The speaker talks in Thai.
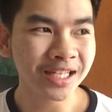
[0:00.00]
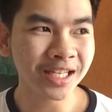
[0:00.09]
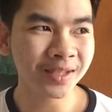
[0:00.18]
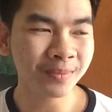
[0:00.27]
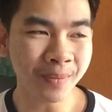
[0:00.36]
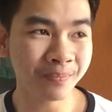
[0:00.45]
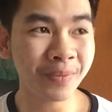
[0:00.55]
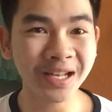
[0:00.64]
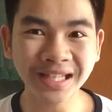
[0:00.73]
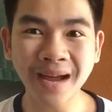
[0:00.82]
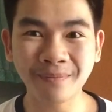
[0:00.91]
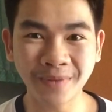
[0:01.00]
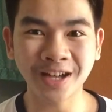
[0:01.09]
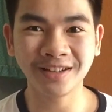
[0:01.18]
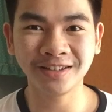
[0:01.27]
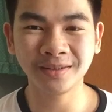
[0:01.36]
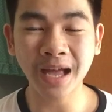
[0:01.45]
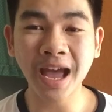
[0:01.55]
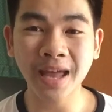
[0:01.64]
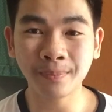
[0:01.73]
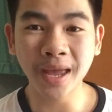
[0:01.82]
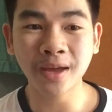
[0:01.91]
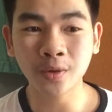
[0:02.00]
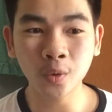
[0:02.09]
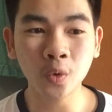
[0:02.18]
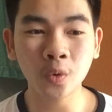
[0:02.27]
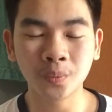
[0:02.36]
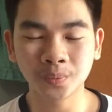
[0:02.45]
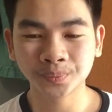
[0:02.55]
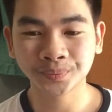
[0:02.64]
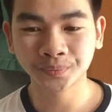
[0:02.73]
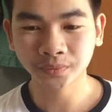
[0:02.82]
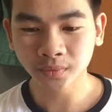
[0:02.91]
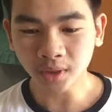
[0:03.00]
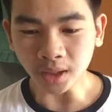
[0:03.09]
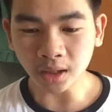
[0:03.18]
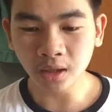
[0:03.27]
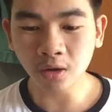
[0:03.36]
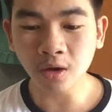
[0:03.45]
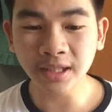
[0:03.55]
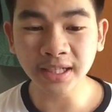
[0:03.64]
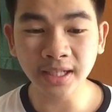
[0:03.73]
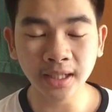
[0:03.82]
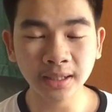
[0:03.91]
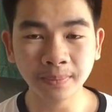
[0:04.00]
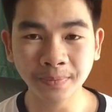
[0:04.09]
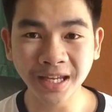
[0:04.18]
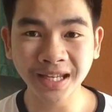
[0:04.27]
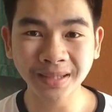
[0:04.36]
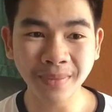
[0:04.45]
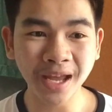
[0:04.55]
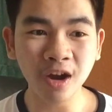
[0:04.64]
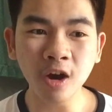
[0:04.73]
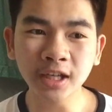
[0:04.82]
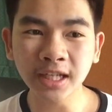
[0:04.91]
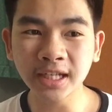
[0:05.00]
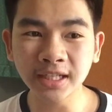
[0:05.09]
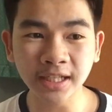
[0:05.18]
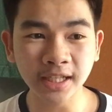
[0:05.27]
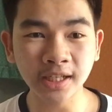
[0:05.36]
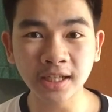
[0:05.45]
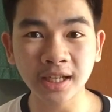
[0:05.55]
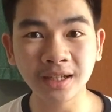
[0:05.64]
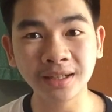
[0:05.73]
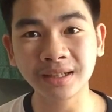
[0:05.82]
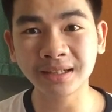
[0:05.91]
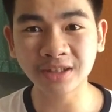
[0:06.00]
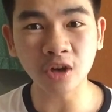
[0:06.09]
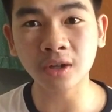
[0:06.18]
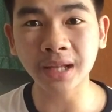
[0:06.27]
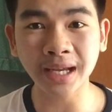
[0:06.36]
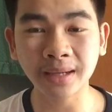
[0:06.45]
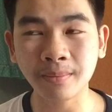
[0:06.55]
กินแบบประจำอะเอออาหารแปรรูปแล้วก็ชีสกินเบคอนกินชีสกินช็อกโกแลต